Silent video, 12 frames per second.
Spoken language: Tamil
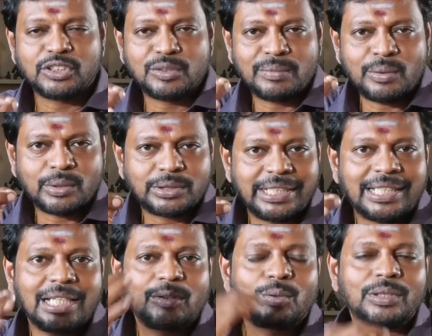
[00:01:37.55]
சும்மா ஒரு
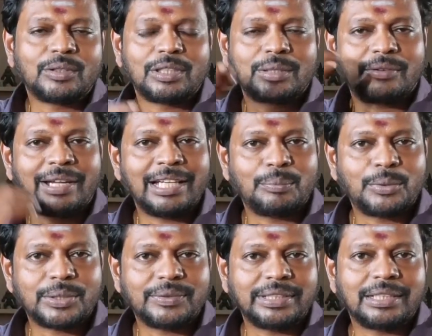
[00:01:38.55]
சிட்டிக்களவு ஒருத்தவங்களுக்கு வாயில்
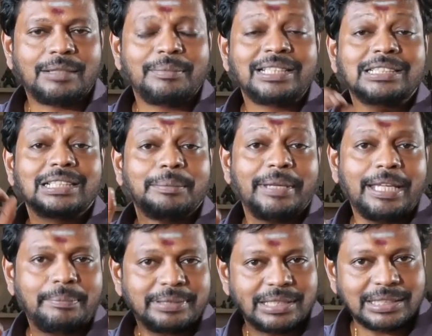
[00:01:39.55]
போட்டு வந்தீங்கன்னா மீன்ஸ் அந்த
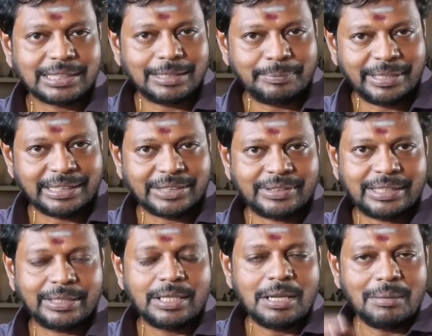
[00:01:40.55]
பேய் பிசாசுகள் பிடித்தவங்க